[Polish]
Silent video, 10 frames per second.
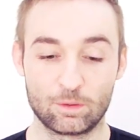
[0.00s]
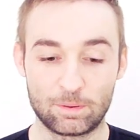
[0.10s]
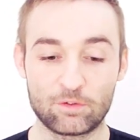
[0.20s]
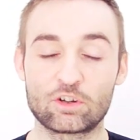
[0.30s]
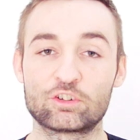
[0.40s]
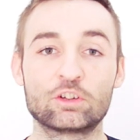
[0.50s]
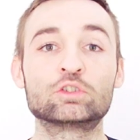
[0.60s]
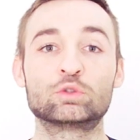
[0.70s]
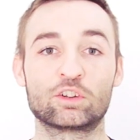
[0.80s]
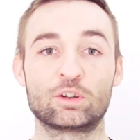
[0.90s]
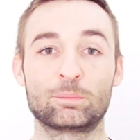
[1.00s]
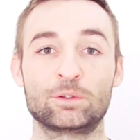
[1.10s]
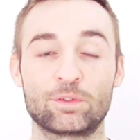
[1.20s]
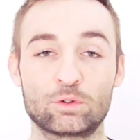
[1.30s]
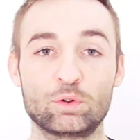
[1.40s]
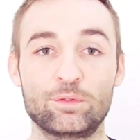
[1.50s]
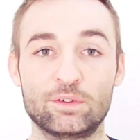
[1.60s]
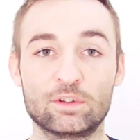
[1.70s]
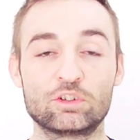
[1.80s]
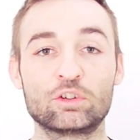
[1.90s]
Pierwsza rzecz, która się manifestuje
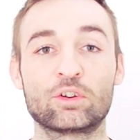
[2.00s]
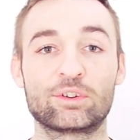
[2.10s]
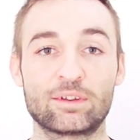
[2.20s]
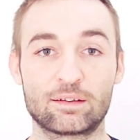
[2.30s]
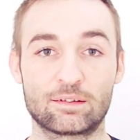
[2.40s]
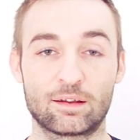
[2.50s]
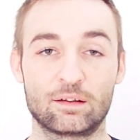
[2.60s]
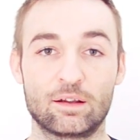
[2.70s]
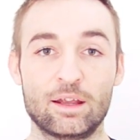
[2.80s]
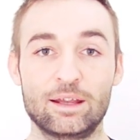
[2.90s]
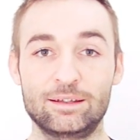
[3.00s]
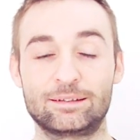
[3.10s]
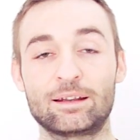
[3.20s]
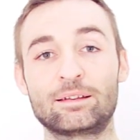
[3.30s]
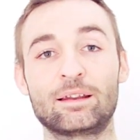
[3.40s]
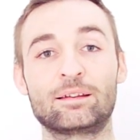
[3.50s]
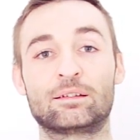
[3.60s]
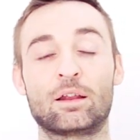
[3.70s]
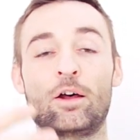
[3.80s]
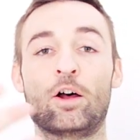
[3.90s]
fizycznie, to jest serce. I serce
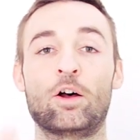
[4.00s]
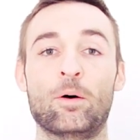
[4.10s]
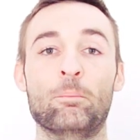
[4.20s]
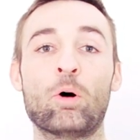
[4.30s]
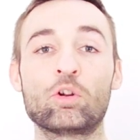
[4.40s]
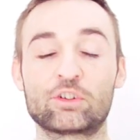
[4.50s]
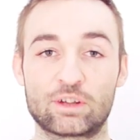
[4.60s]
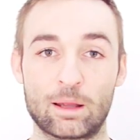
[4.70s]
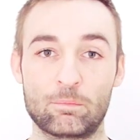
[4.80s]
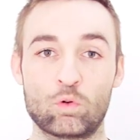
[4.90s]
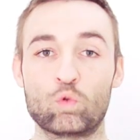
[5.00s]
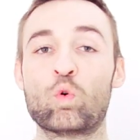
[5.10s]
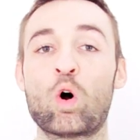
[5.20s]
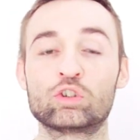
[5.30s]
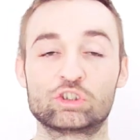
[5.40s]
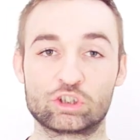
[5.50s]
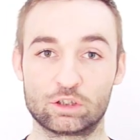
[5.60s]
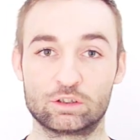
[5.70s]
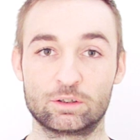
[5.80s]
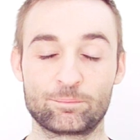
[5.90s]
jest mostem,
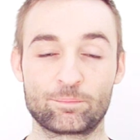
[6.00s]
łączy